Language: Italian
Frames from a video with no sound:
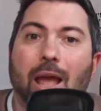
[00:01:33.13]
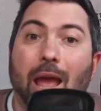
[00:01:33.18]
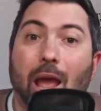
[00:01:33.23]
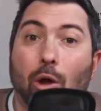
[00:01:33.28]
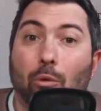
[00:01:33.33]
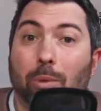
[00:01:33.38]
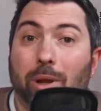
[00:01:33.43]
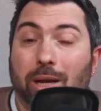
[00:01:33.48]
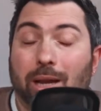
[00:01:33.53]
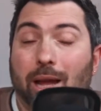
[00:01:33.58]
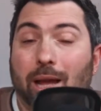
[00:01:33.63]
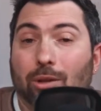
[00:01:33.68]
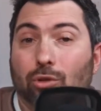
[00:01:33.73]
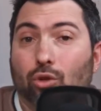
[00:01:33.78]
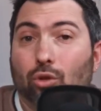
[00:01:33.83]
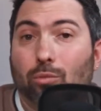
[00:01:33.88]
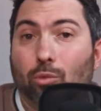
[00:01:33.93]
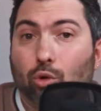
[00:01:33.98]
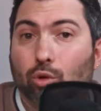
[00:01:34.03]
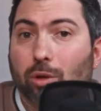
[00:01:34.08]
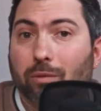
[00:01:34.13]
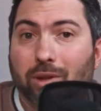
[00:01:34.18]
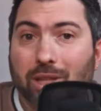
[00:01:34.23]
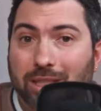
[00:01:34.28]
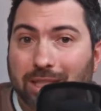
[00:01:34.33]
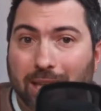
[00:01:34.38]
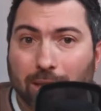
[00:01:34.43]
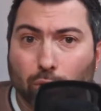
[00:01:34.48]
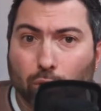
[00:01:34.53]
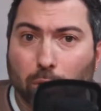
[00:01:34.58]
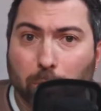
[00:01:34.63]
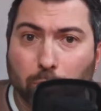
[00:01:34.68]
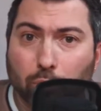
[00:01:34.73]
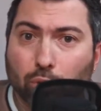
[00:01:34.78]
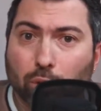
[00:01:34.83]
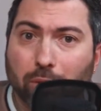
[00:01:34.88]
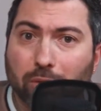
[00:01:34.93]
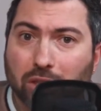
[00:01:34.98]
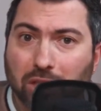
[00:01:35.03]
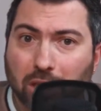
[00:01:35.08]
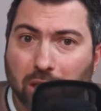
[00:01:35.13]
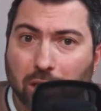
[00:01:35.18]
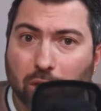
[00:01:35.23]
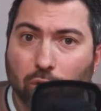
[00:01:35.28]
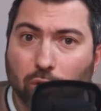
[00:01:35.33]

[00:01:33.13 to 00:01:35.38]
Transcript: è un mercato molto avanzato dal punto di vista